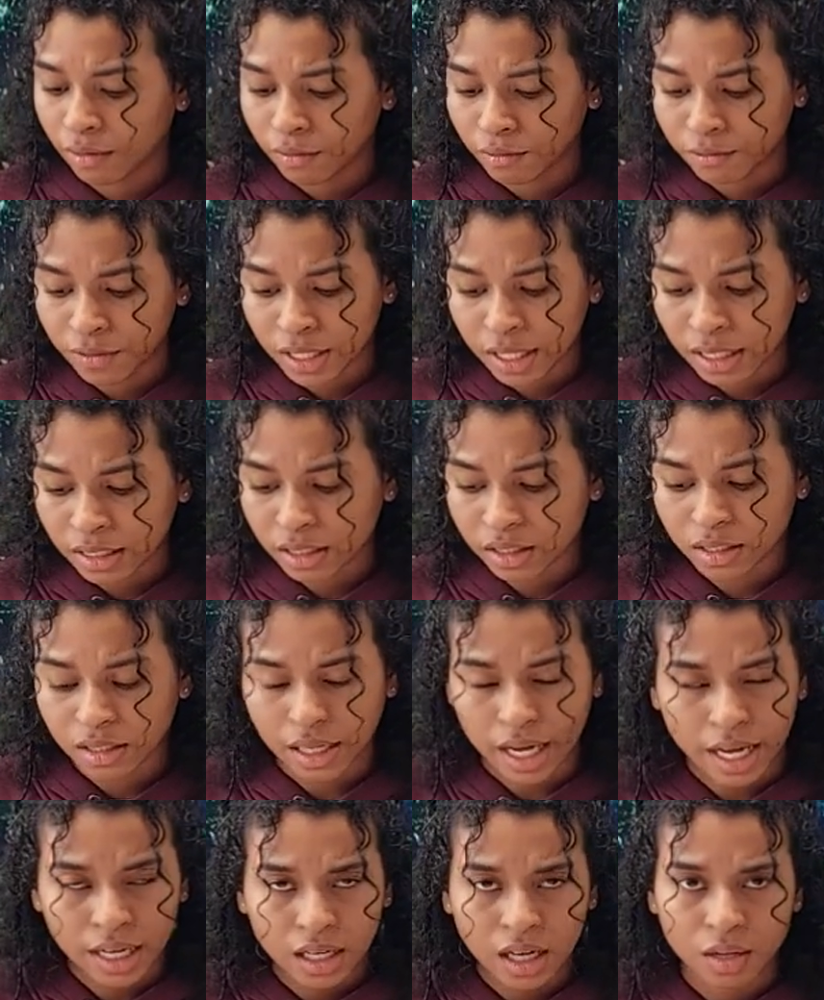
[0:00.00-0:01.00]
Wie geht es den
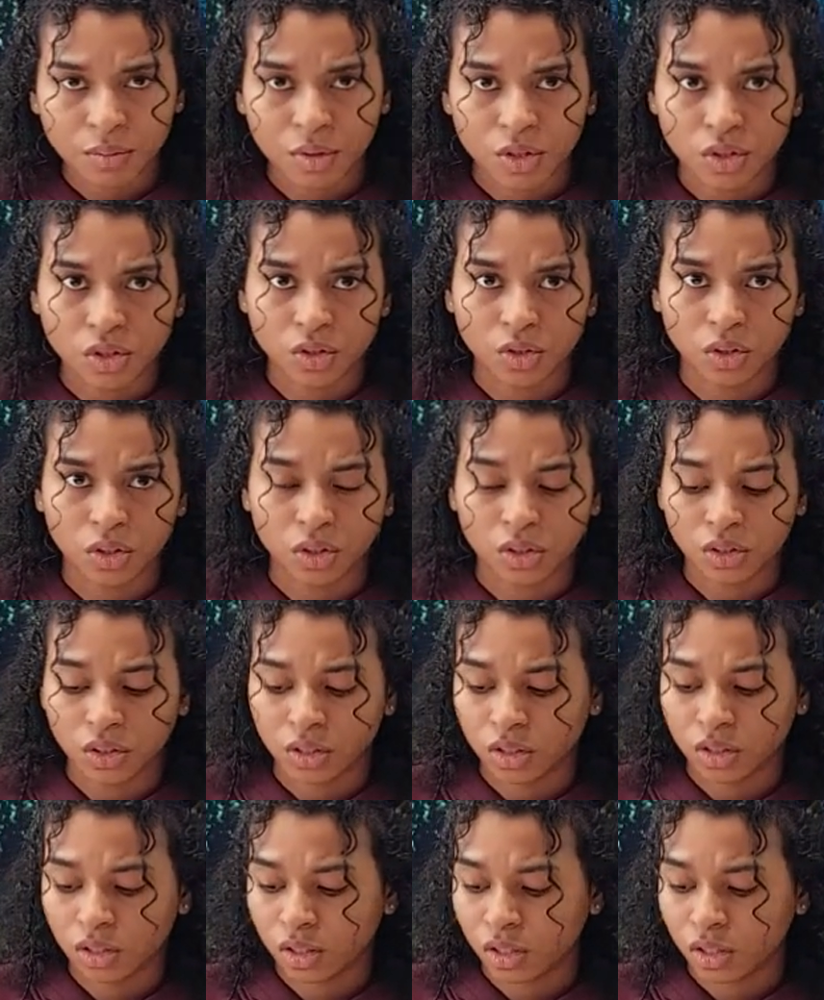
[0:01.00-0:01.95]
Einheimischen dort?